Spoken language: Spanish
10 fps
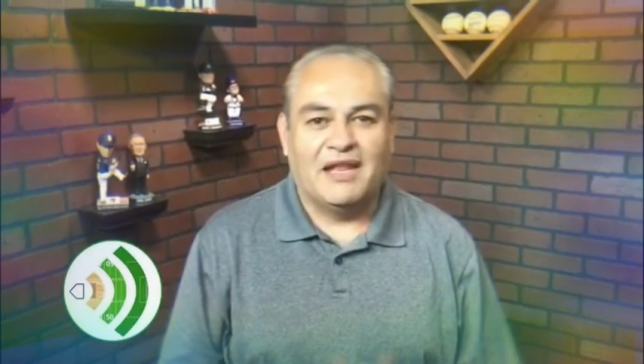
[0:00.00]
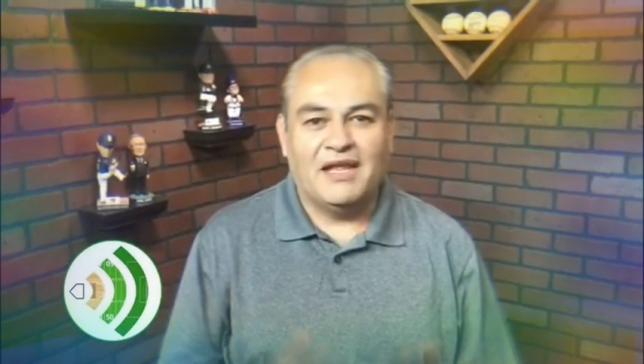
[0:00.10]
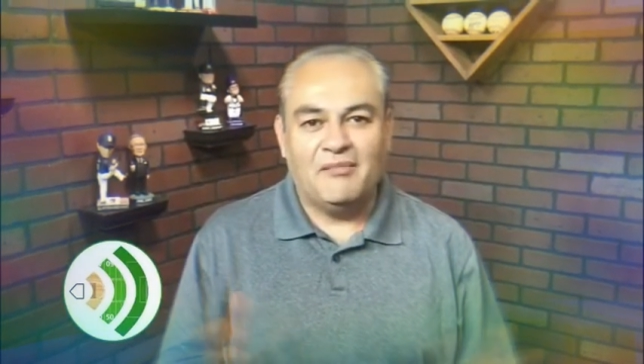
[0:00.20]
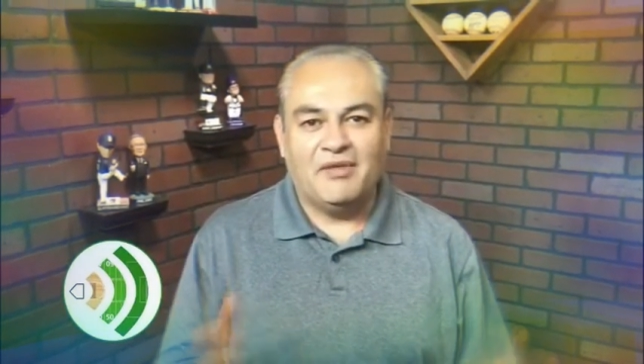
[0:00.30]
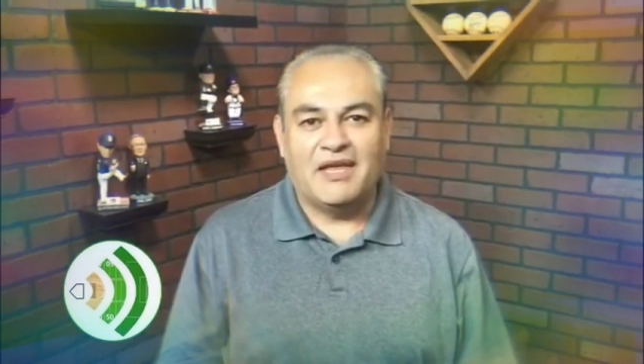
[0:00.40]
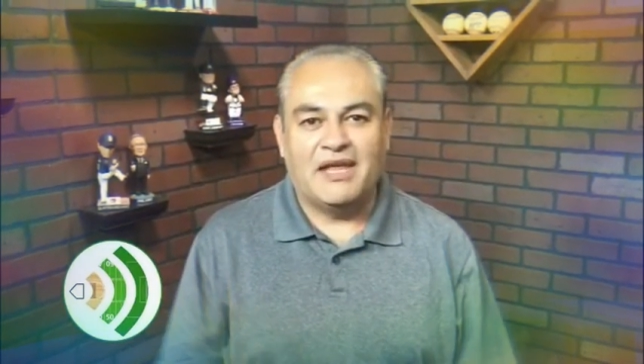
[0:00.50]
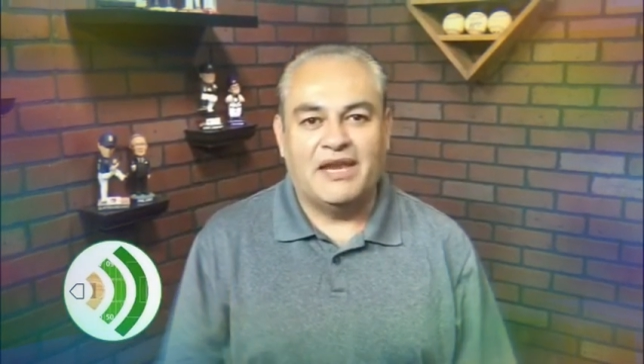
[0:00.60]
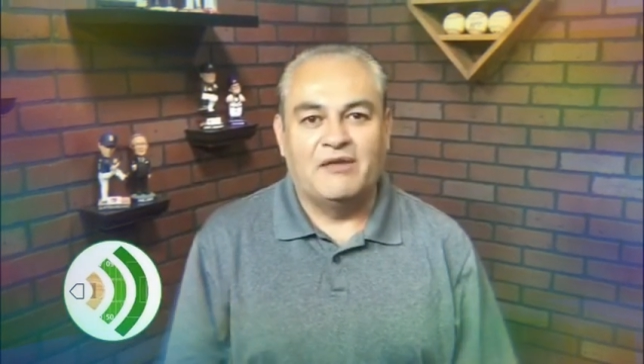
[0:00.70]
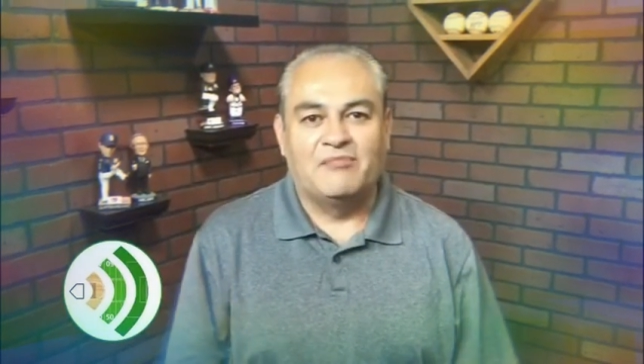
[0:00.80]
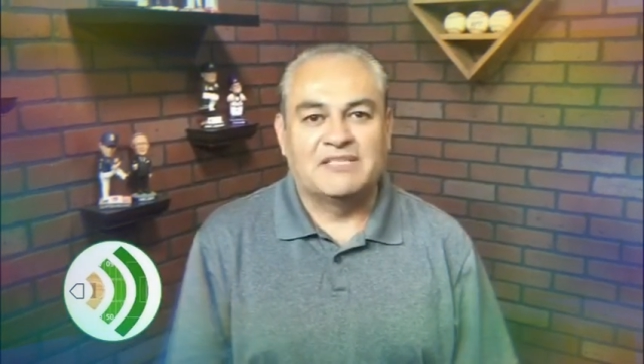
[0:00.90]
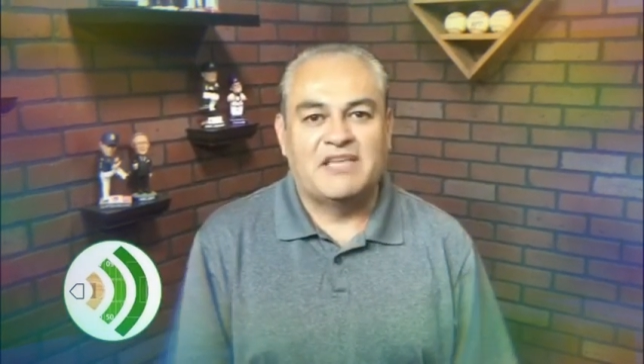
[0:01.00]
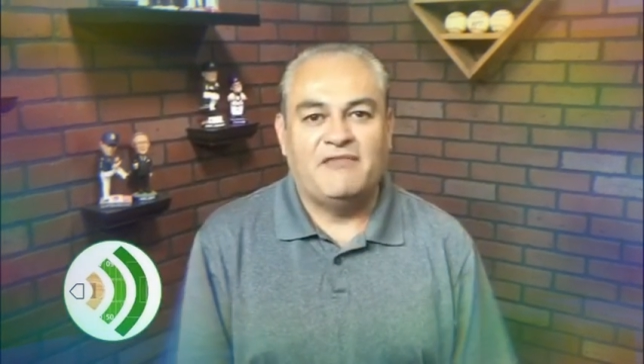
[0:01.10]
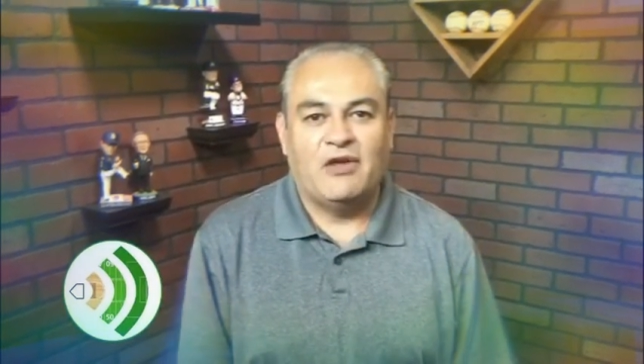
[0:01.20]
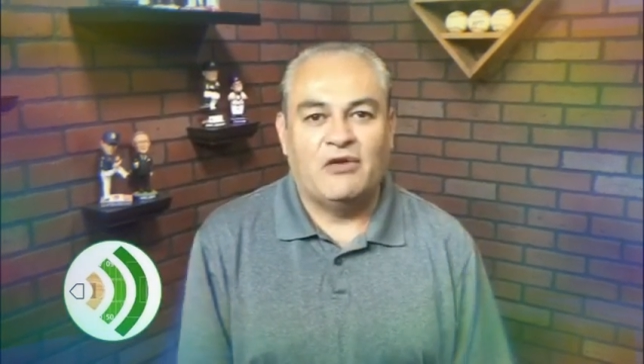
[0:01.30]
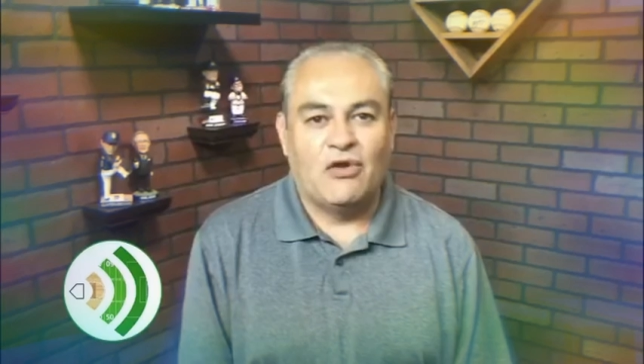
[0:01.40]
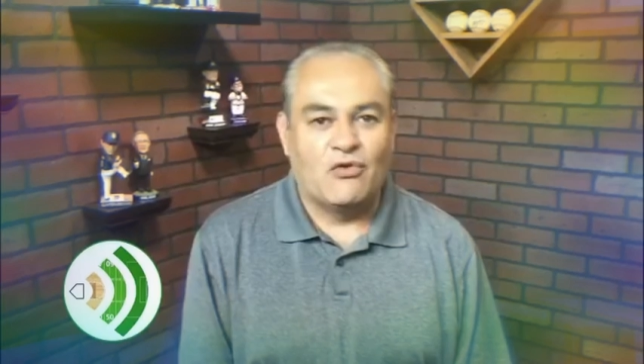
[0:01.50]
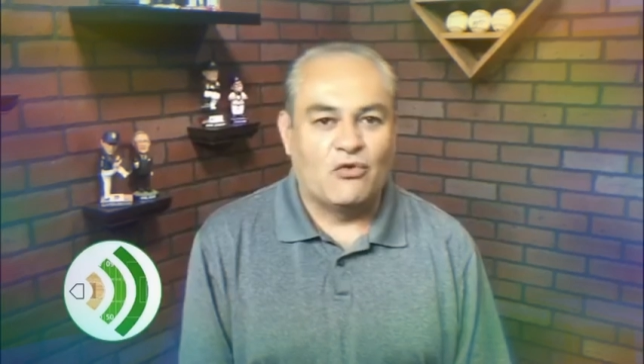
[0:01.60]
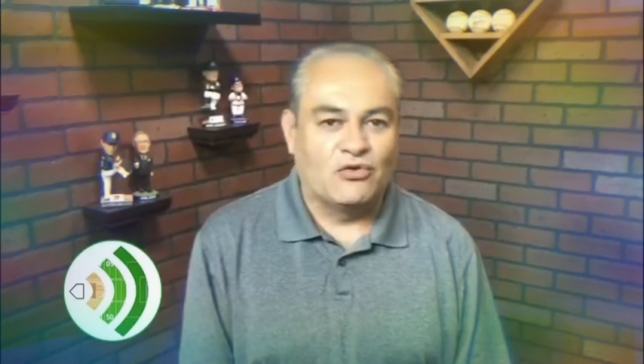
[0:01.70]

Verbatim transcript: La Liga Mexicana del Pacífico ha dado a